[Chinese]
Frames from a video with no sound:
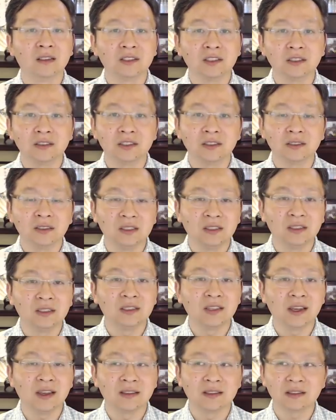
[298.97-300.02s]
这是一
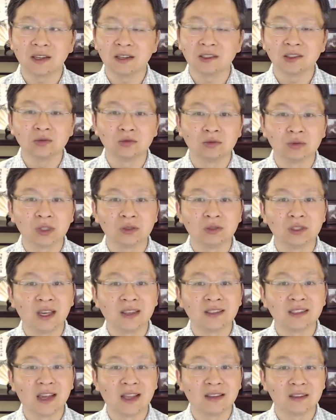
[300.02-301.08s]
件三十五六
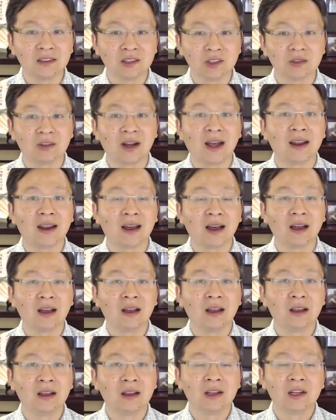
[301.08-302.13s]
年前的旧案了。